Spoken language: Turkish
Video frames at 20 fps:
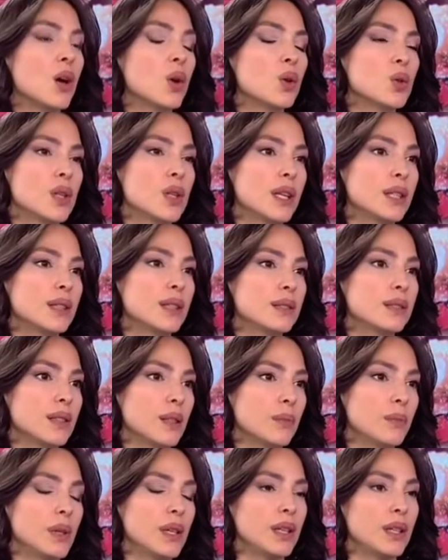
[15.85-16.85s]
Özellikle
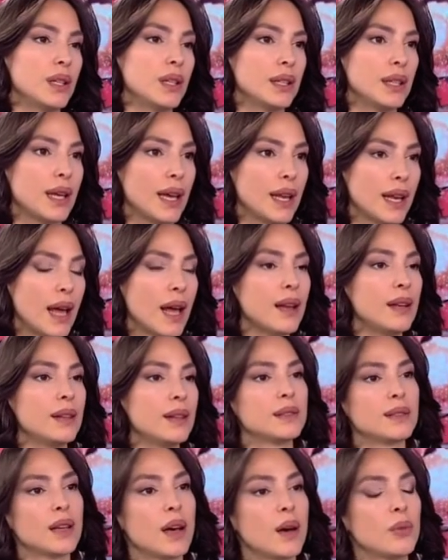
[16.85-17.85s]
tabii genel
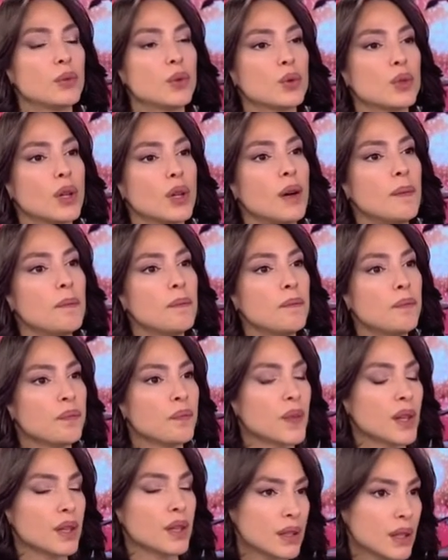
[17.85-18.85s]
tabloda
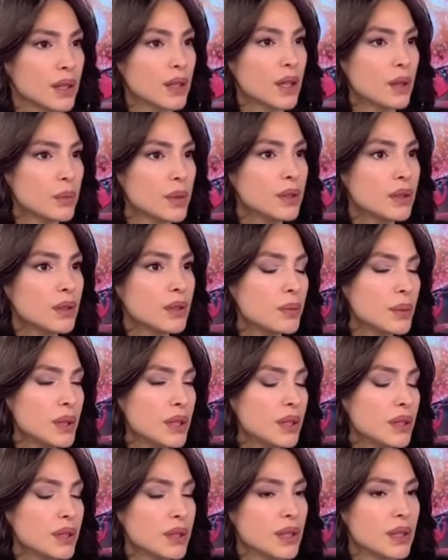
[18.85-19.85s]
rakamın
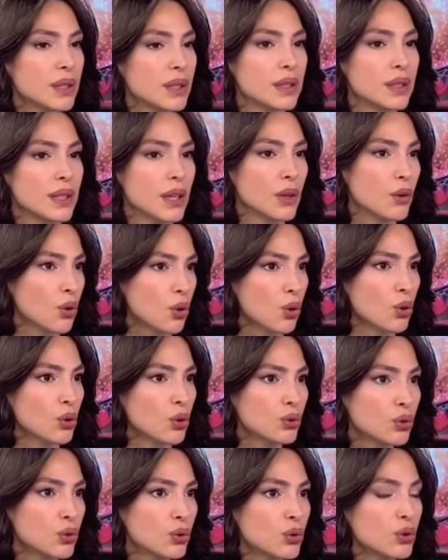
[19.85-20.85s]
bir e, rekor
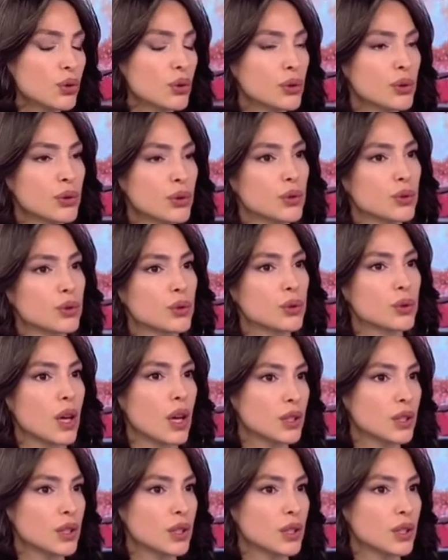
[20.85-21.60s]
olduğunu görüyoruz.